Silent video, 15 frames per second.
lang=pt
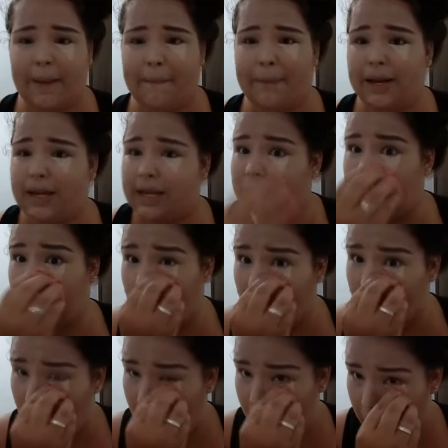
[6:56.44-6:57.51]
da
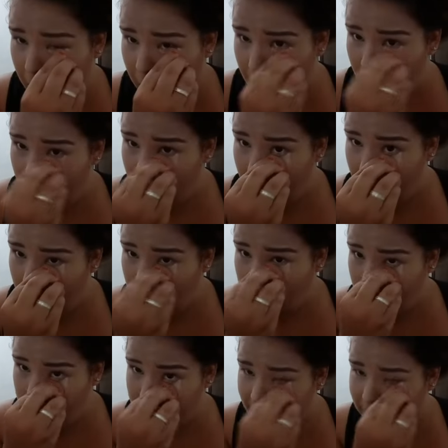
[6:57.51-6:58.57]
paleta.
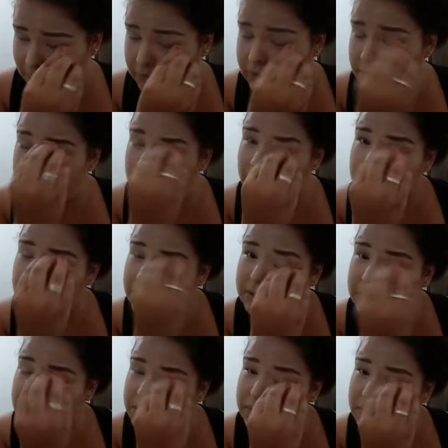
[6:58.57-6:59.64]
Porque é muito
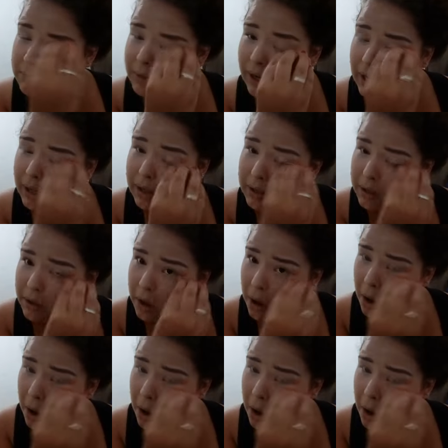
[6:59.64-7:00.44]
difícil de esfumar